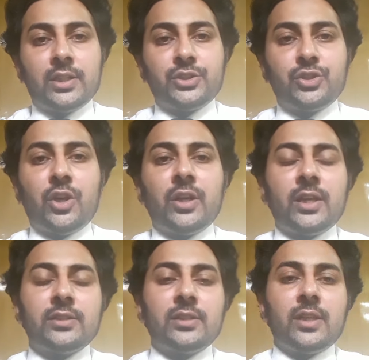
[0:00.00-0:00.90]
शॉर्ट
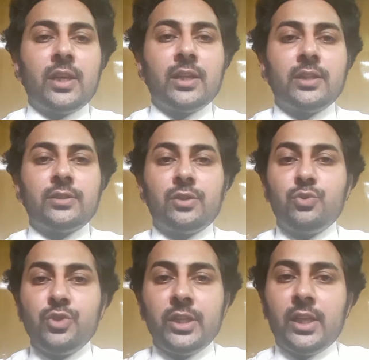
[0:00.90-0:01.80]
आंसर है कि
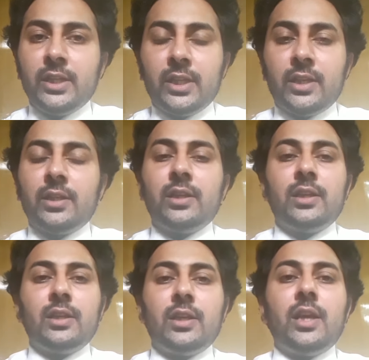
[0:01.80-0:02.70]
ज़रूरी नहीं है
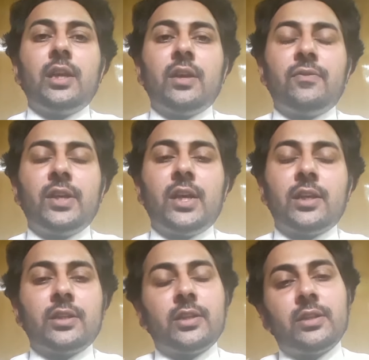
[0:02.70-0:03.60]
कि एक
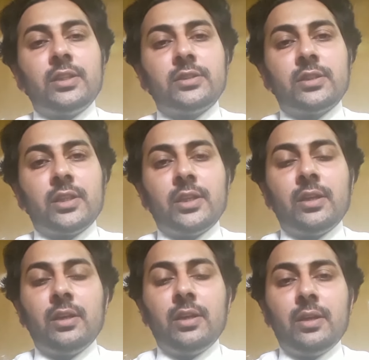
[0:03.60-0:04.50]
एफआईआर कटने से
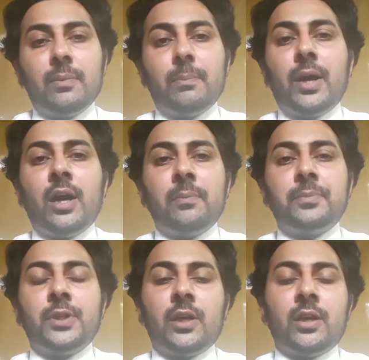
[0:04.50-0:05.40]

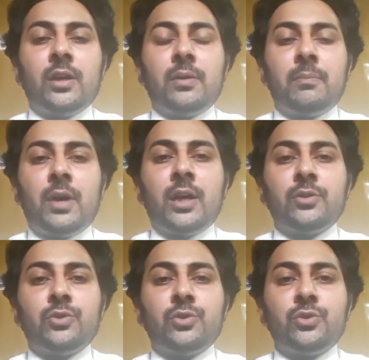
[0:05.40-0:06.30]
बाप या माँ
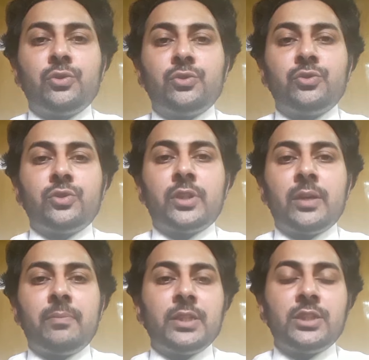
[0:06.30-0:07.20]
को
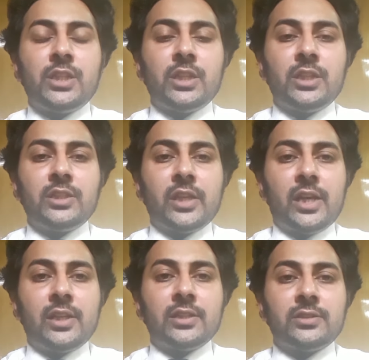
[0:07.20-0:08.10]
उसके बच्चे की
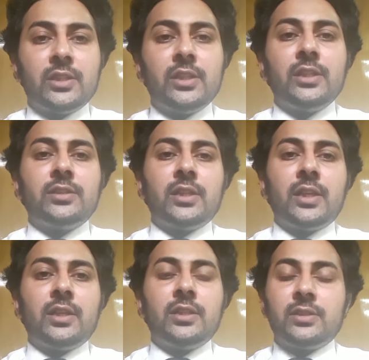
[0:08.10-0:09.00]
चाइल्ड कस्टडी
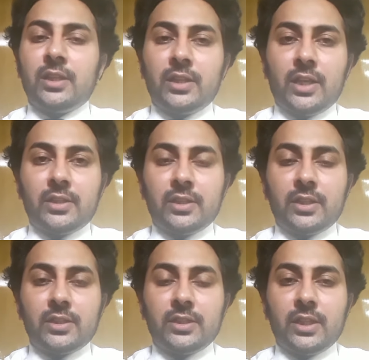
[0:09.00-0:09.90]
से डिसनटाइटल
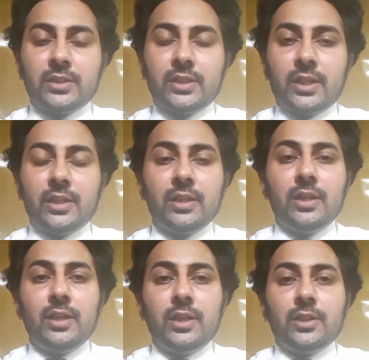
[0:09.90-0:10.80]
कर दिया जाए
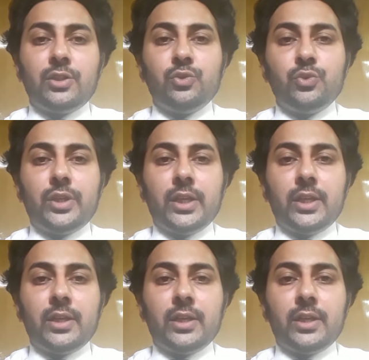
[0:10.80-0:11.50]
क्योंकि